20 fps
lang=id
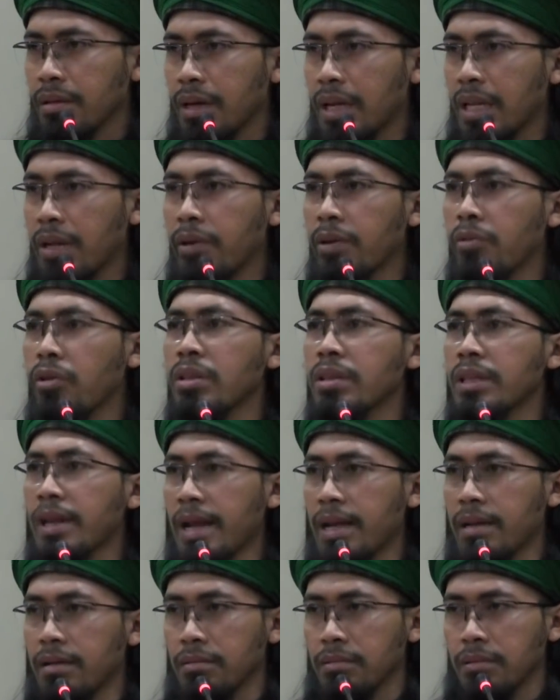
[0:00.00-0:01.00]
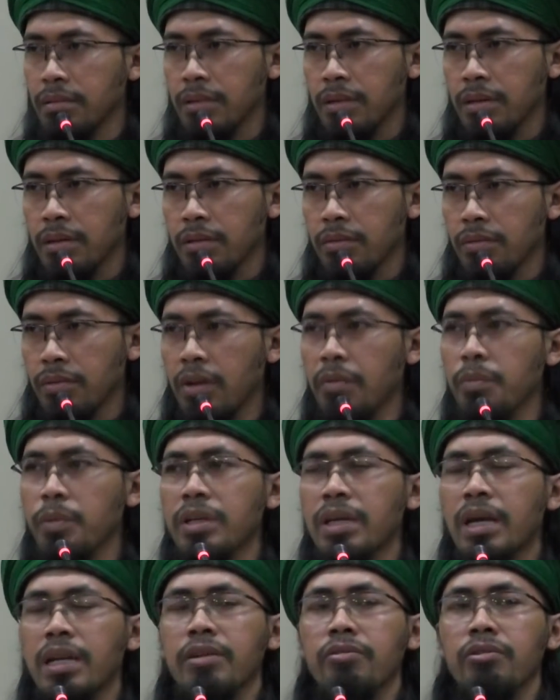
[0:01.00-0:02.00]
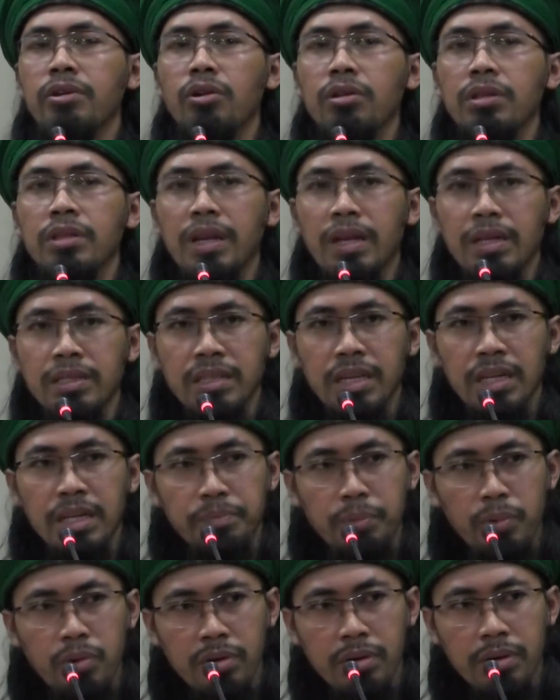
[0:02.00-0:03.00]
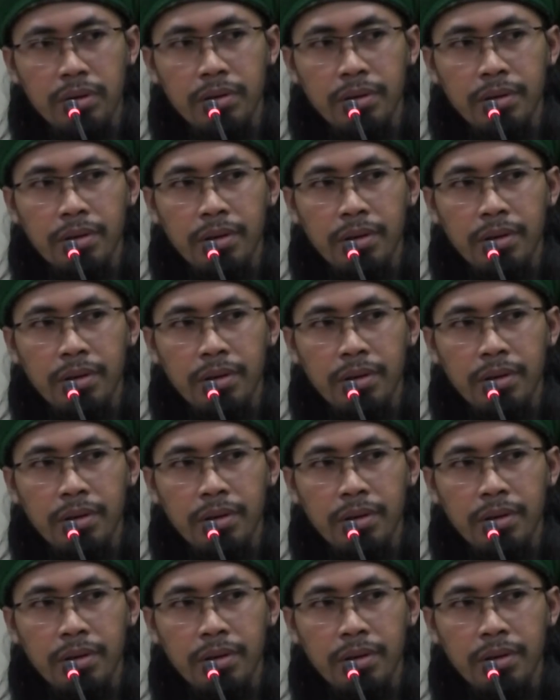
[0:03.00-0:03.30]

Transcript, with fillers: Karyawan kontrak. Walaupun karyawan kontrak sekalipun